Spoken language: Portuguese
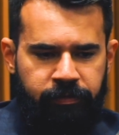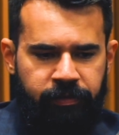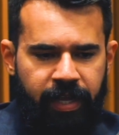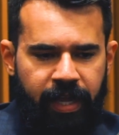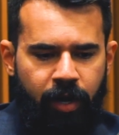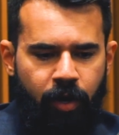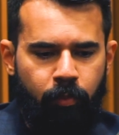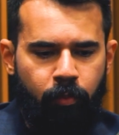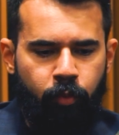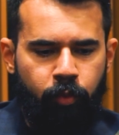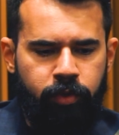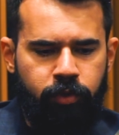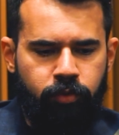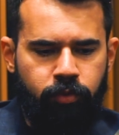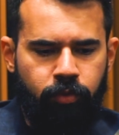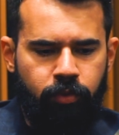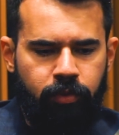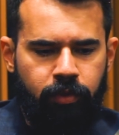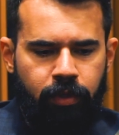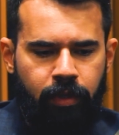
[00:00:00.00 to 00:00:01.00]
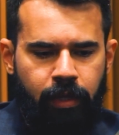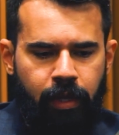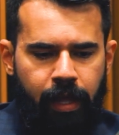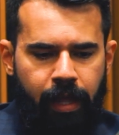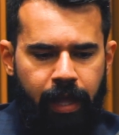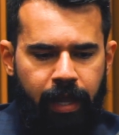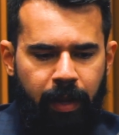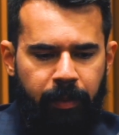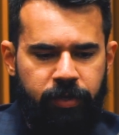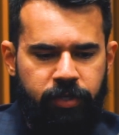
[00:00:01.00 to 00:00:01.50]
vieram muito
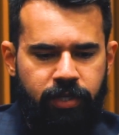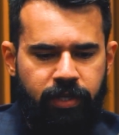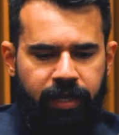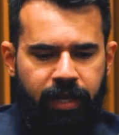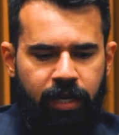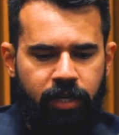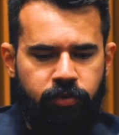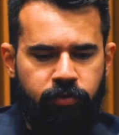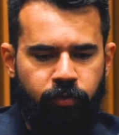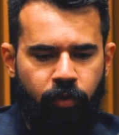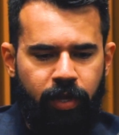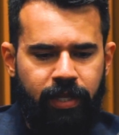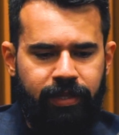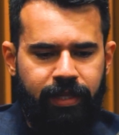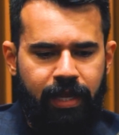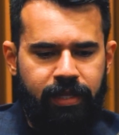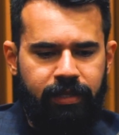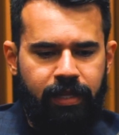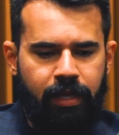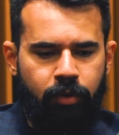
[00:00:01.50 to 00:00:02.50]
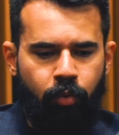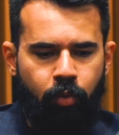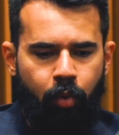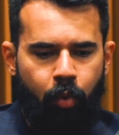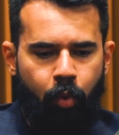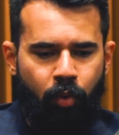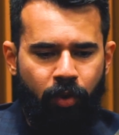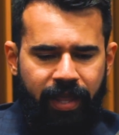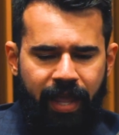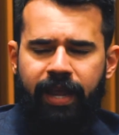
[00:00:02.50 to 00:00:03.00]
é na medida que a gente foi entendendo
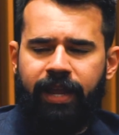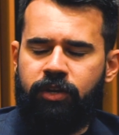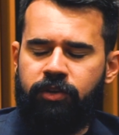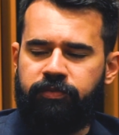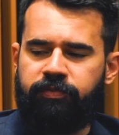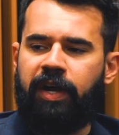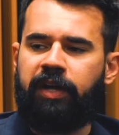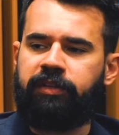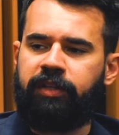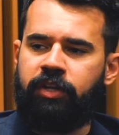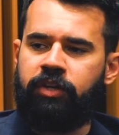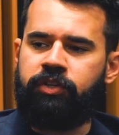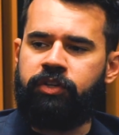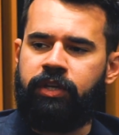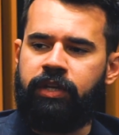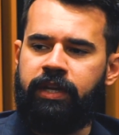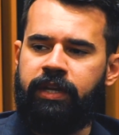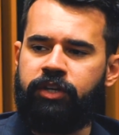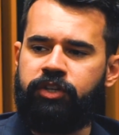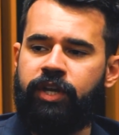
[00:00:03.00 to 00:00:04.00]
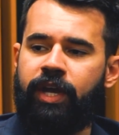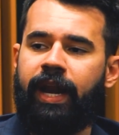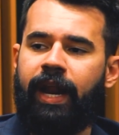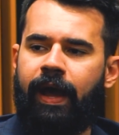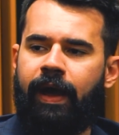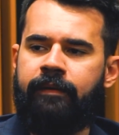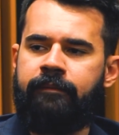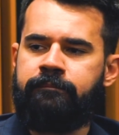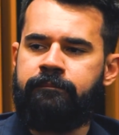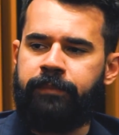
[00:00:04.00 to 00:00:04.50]
o que, que de fato a gente queria
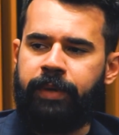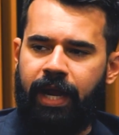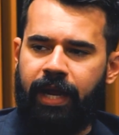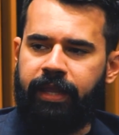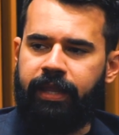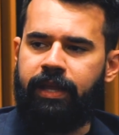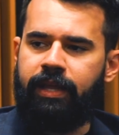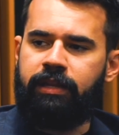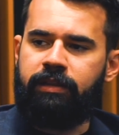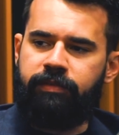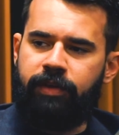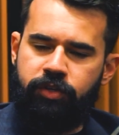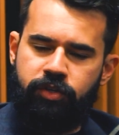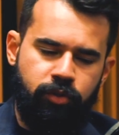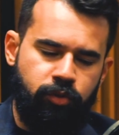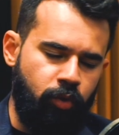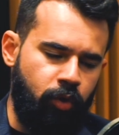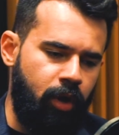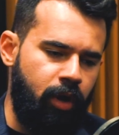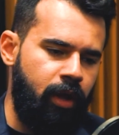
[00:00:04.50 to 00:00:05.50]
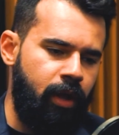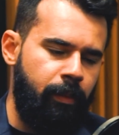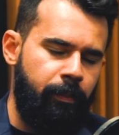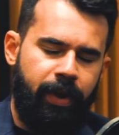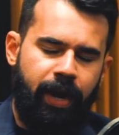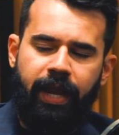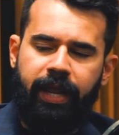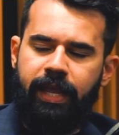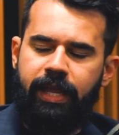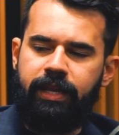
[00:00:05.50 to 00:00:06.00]
gerar para aquele investidor,
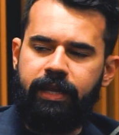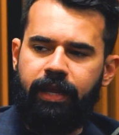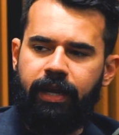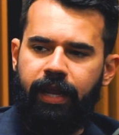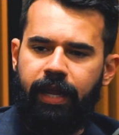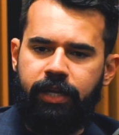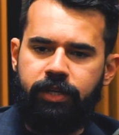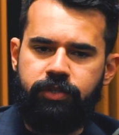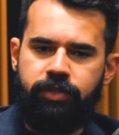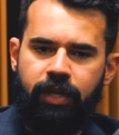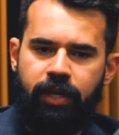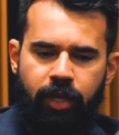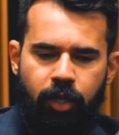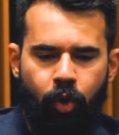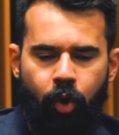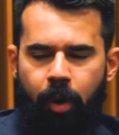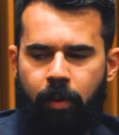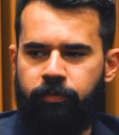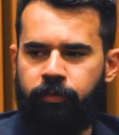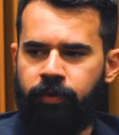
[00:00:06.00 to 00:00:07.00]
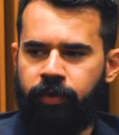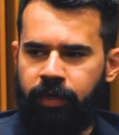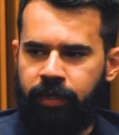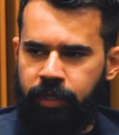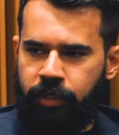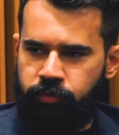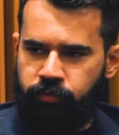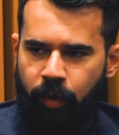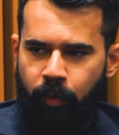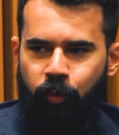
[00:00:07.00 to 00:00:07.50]
para aquele cliente. E óbvio,
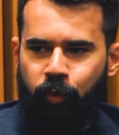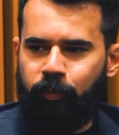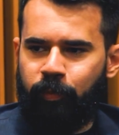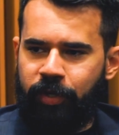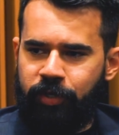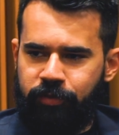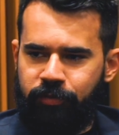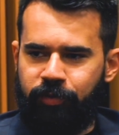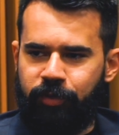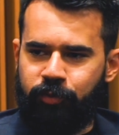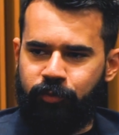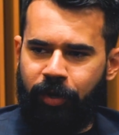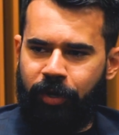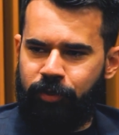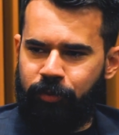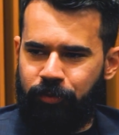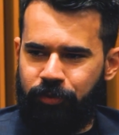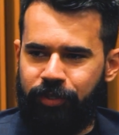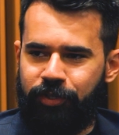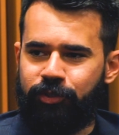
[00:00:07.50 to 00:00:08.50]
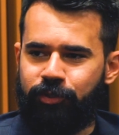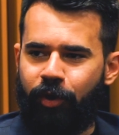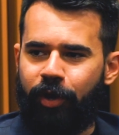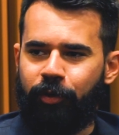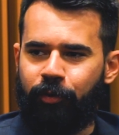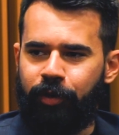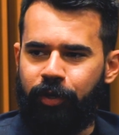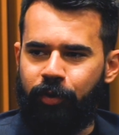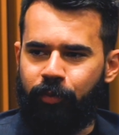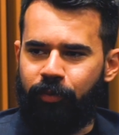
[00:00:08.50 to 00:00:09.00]
isso foi muito mais difícil quando a gente não tinha
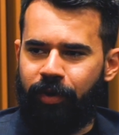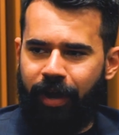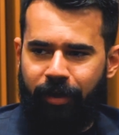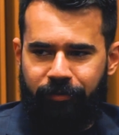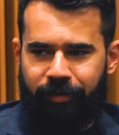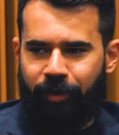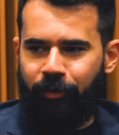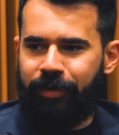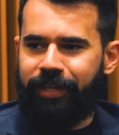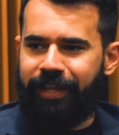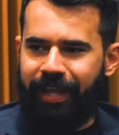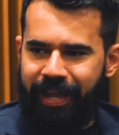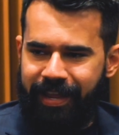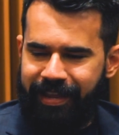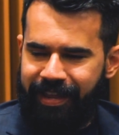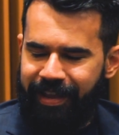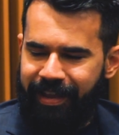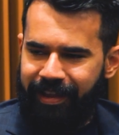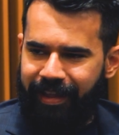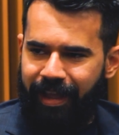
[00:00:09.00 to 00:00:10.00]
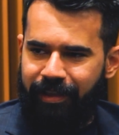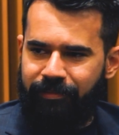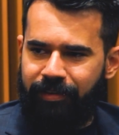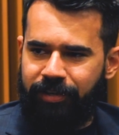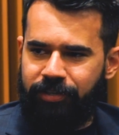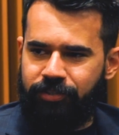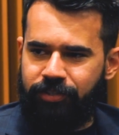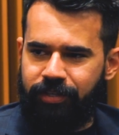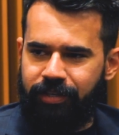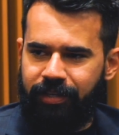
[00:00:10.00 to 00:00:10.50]
histórico nenhum. Afinal, ninguém quer
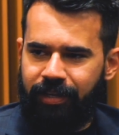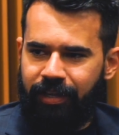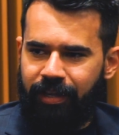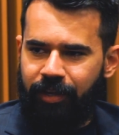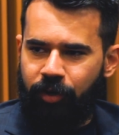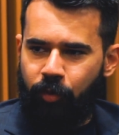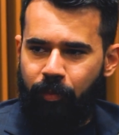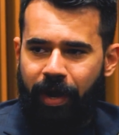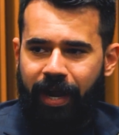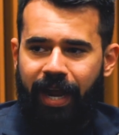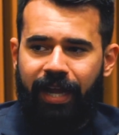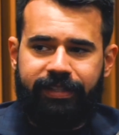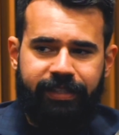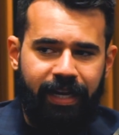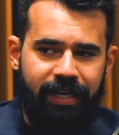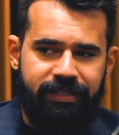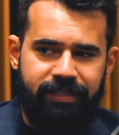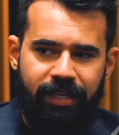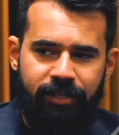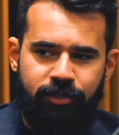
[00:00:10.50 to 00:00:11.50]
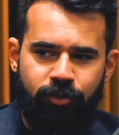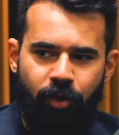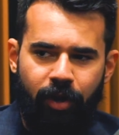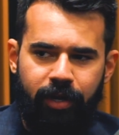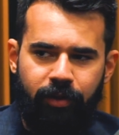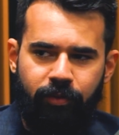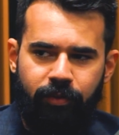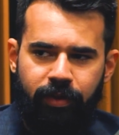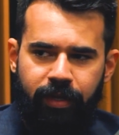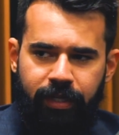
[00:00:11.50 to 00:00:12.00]
investir numa carteira sem
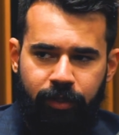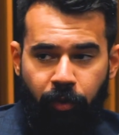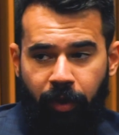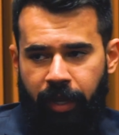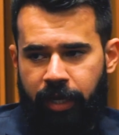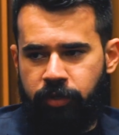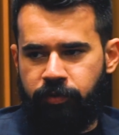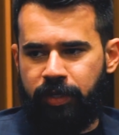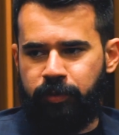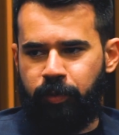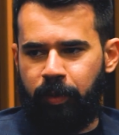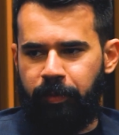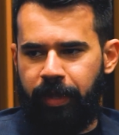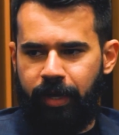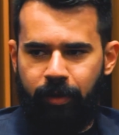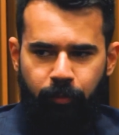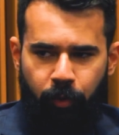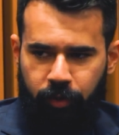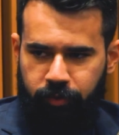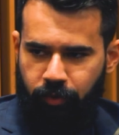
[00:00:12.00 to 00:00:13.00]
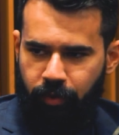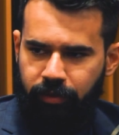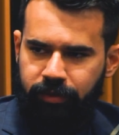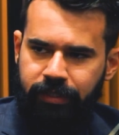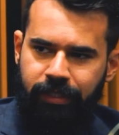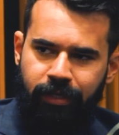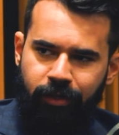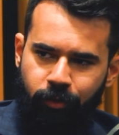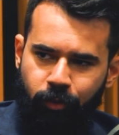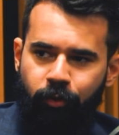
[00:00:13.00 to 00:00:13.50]
histórico. Então, o que a gente fez primeiro? Botou
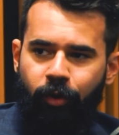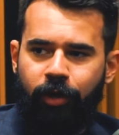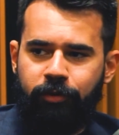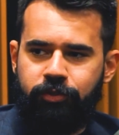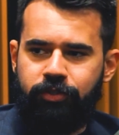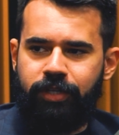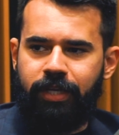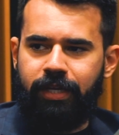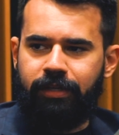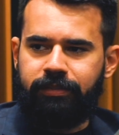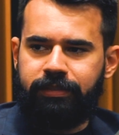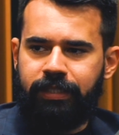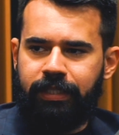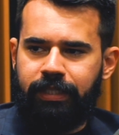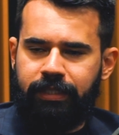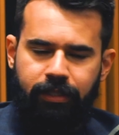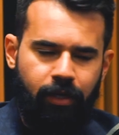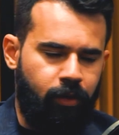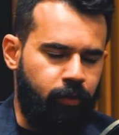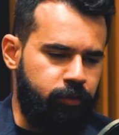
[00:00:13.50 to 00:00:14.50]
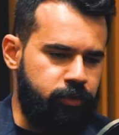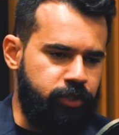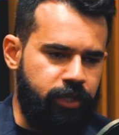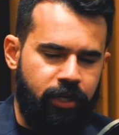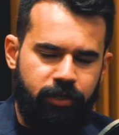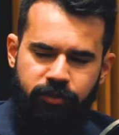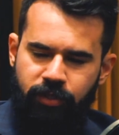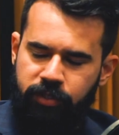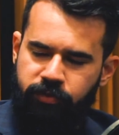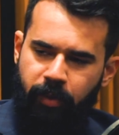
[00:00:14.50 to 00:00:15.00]
o nosso dinheiro. Então,
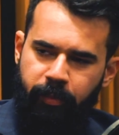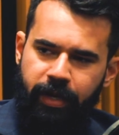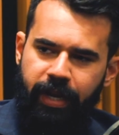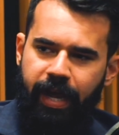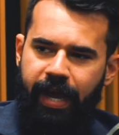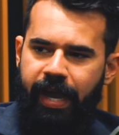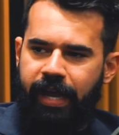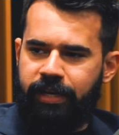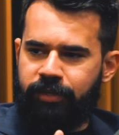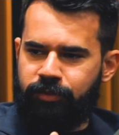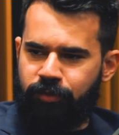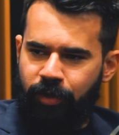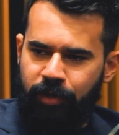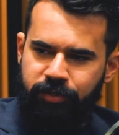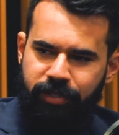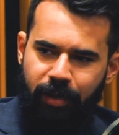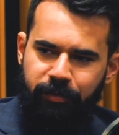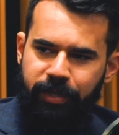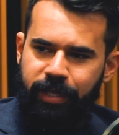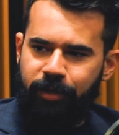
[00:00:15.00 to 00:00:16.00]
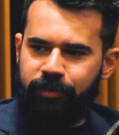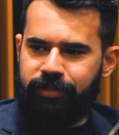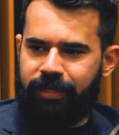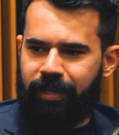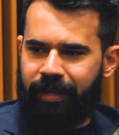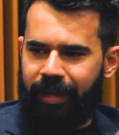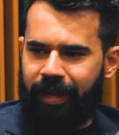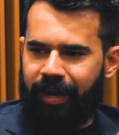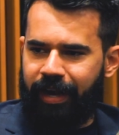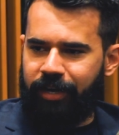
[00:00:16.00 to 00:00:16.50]
dinheiro dos nossos familiares, dos nossos amigos,
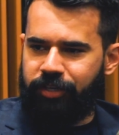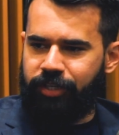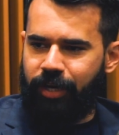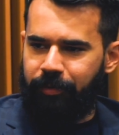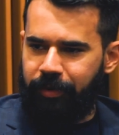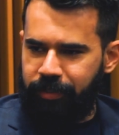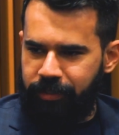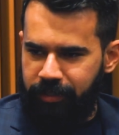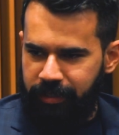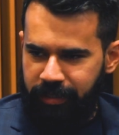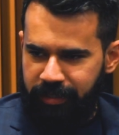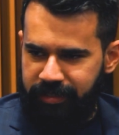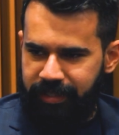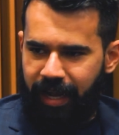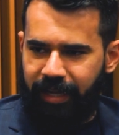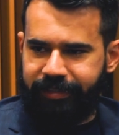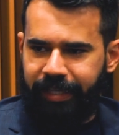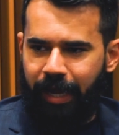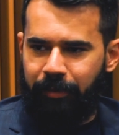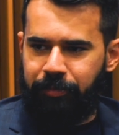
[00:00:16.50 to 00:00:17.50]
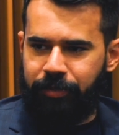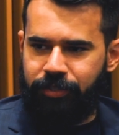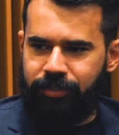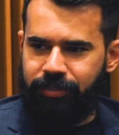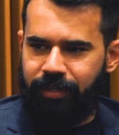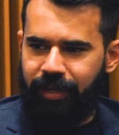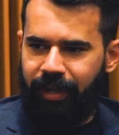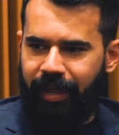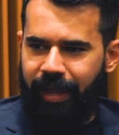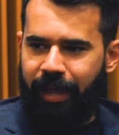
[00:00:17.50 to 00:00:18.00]
né? Que a galera chama de, em startup
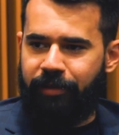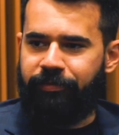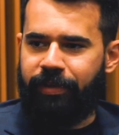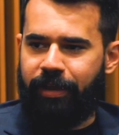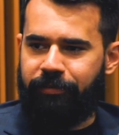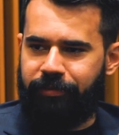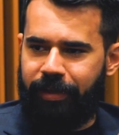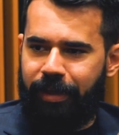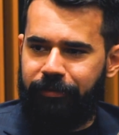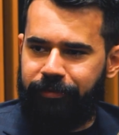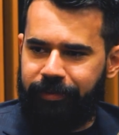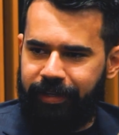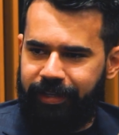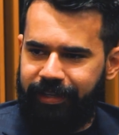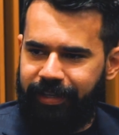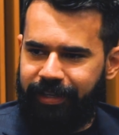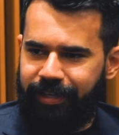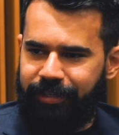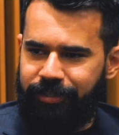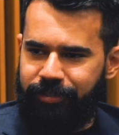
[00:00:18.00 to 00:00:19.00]
de FFF, né?